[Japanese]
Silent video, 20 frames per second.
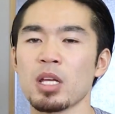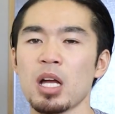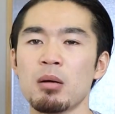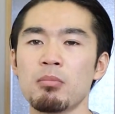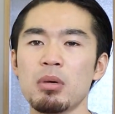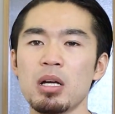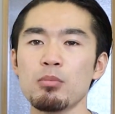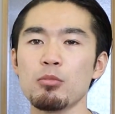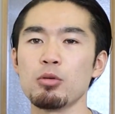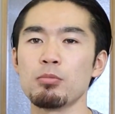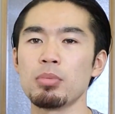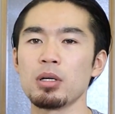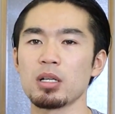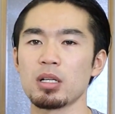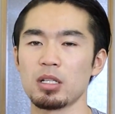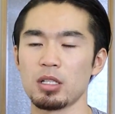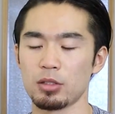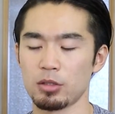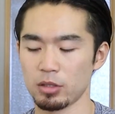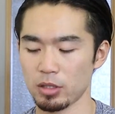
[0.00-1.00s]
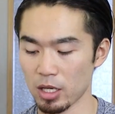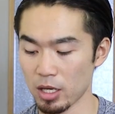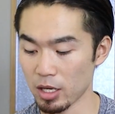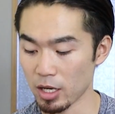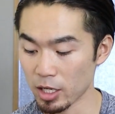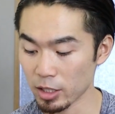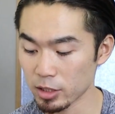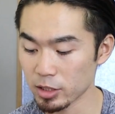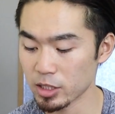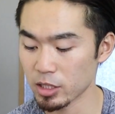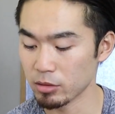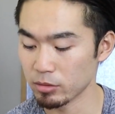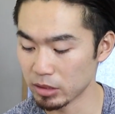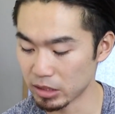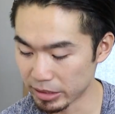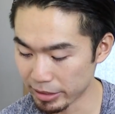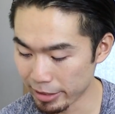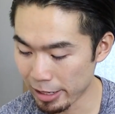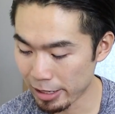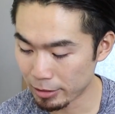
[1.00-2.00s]
甘いもんばっかだとね飽きちゃうん
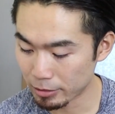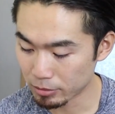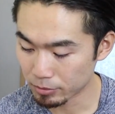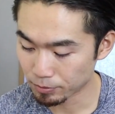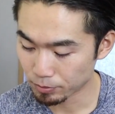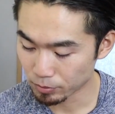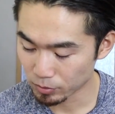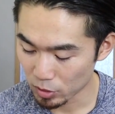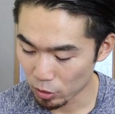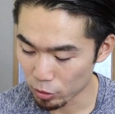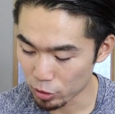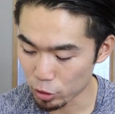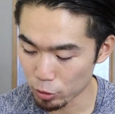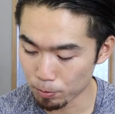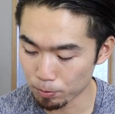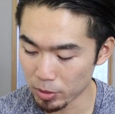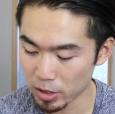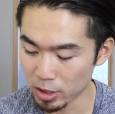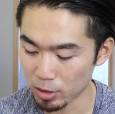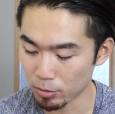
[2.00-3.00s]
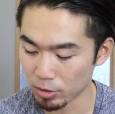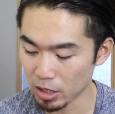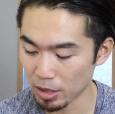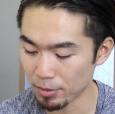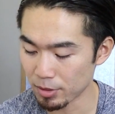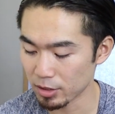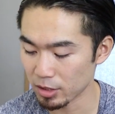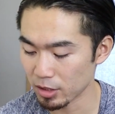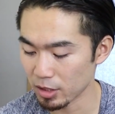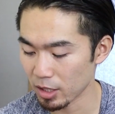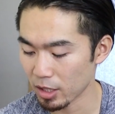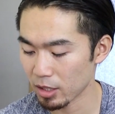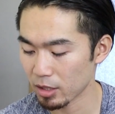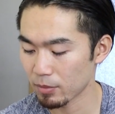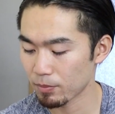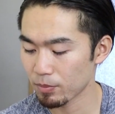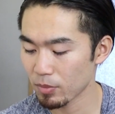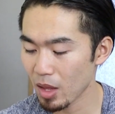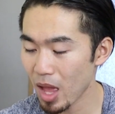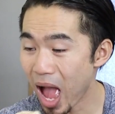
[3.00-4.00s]
でねこれしょっぱいのも食べてね
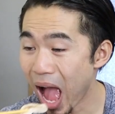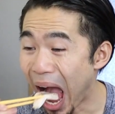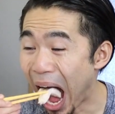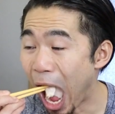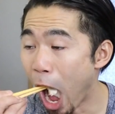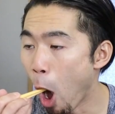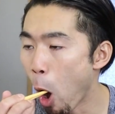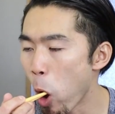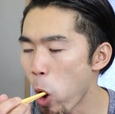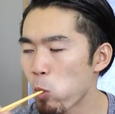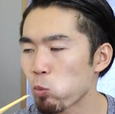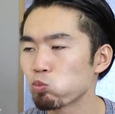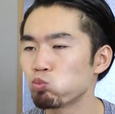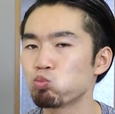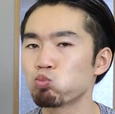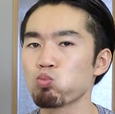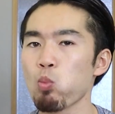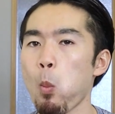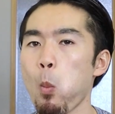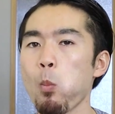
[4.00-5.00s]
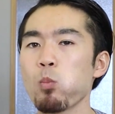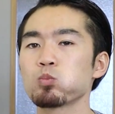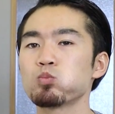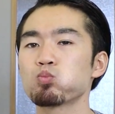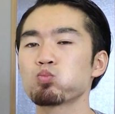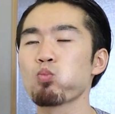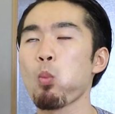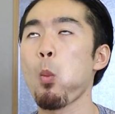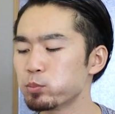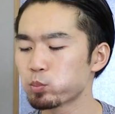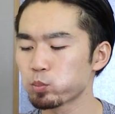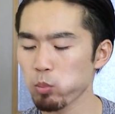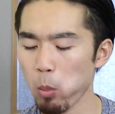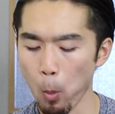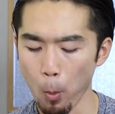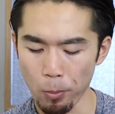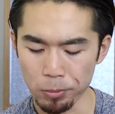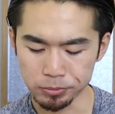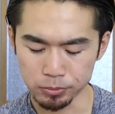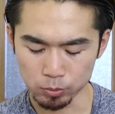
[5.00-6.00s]
うん
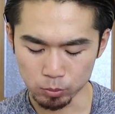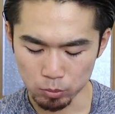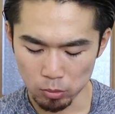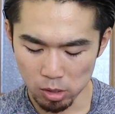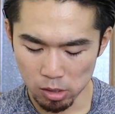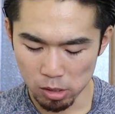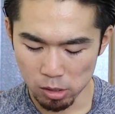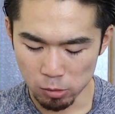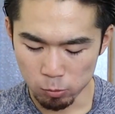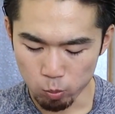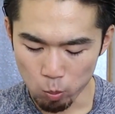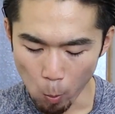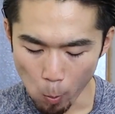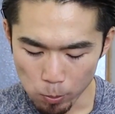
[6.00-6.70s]
うまい